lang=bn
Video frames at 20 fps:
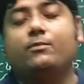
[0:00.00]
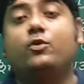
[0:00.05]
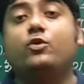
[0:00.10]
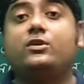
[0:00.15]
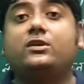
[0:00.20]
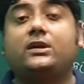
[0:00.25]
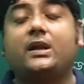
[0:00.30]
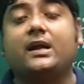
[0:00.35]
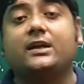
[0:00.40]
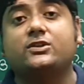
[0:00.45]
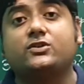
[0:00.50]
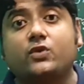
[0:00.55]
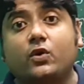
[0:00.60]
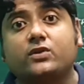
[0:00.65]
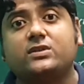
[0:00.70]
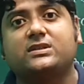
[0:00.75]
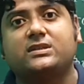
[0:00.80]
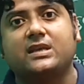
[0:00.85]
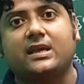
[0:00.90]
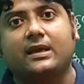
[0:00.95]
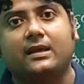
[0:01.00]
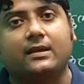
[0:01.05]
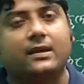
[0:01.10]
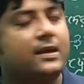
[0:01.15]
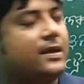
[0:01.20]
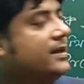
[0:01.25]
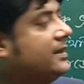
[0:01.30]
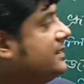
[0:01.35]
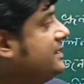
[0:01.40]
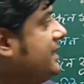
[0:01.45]
ভুট্টার শস্যে
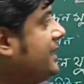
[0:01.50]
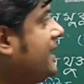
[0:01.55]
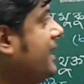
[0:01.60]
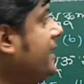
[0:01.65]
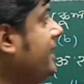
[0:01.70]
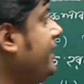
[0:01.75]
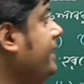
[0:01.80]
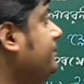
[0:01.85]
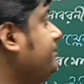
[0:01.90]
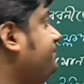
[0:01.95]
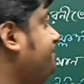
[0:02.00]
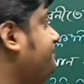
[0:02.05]
যেখানে